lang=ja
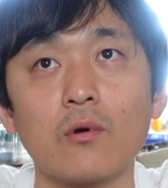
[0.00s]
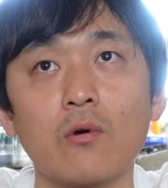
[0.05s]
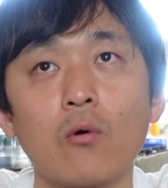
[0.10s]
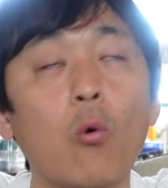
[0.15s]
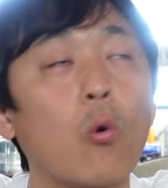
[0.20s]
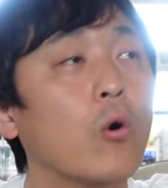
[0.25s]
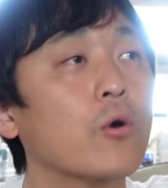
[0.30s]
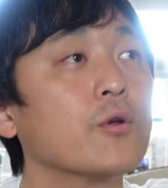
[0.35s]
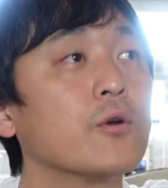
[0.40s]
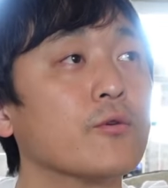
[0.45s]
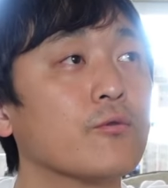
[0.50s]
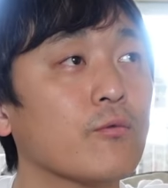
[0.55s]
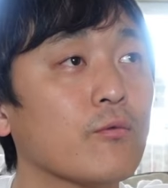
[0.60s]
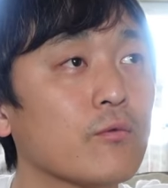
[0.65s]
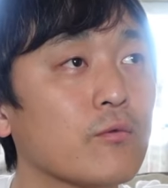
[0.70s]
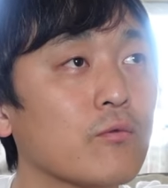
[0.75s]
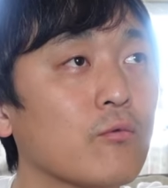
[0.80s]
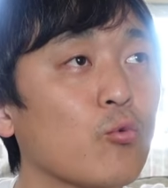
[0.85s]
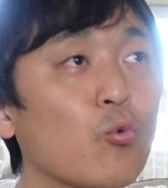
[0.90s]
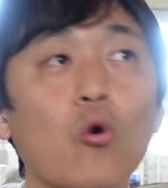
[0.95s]
おありが
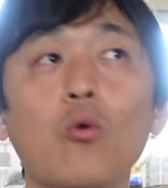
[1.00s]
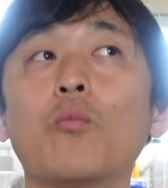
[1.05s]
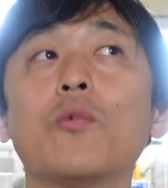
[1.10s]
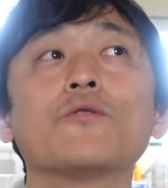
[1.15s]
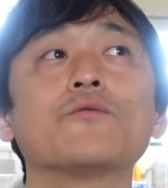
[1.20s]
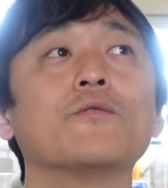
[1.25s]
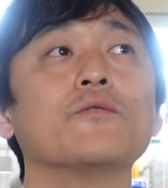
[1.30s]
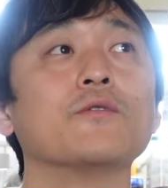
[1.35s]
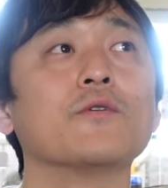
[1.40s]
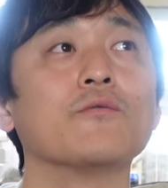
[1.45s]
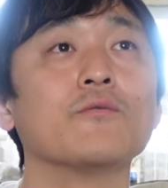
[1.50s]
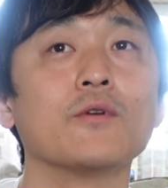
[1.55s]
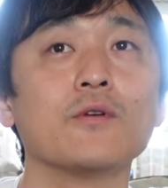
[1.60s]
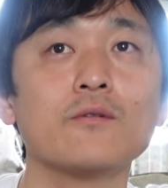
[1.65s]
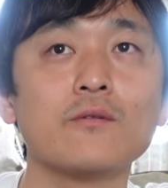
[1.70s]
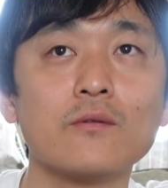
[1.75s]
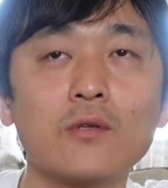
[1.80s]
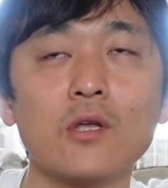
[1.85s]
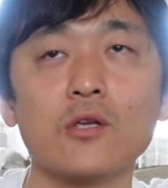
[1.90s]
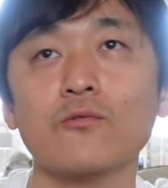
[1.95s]
とう頑張ってんだよ
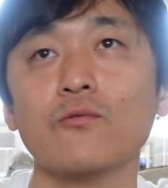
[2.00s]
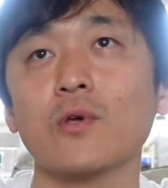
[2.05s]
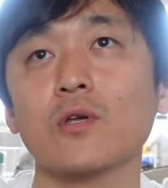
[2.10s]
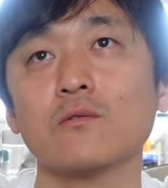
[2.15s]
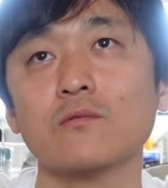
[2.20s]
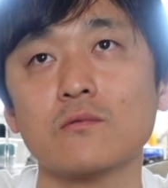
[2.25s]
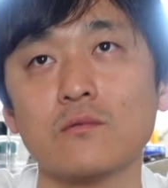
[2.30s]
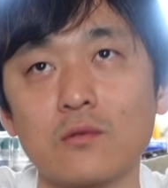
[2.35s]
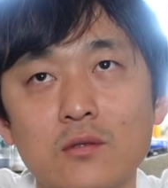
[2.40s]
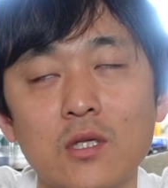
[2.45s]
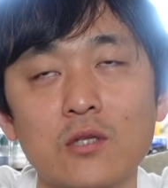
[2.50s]
ねって言える